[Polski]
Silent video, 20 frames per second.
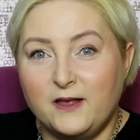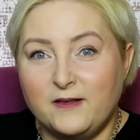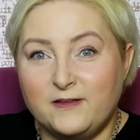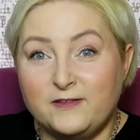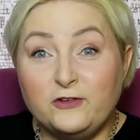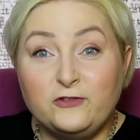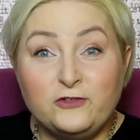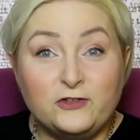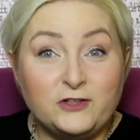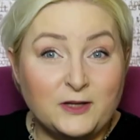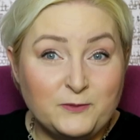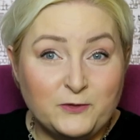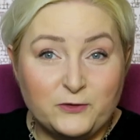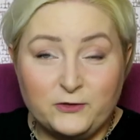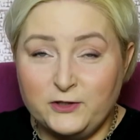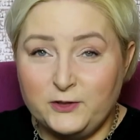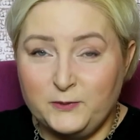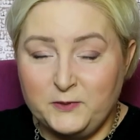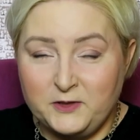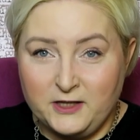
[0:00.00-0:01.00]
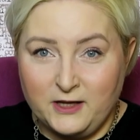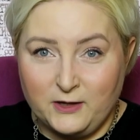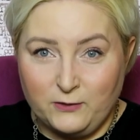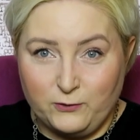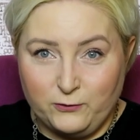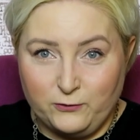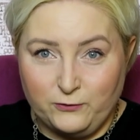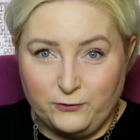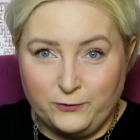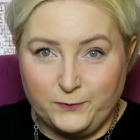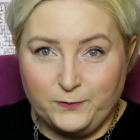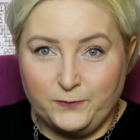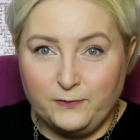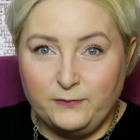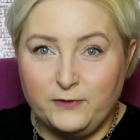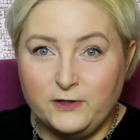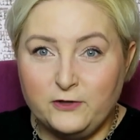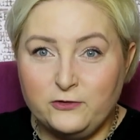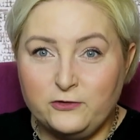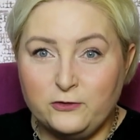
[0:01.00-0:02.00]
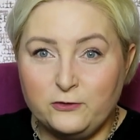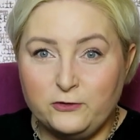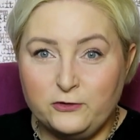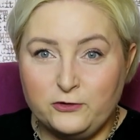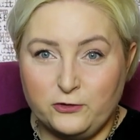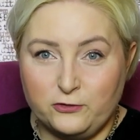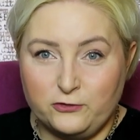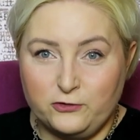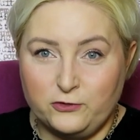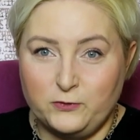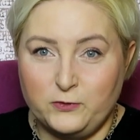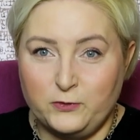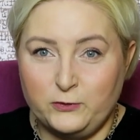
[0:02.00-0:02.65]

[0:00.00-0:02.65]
Zaczynamy od kryminałów. Pierwszą książką,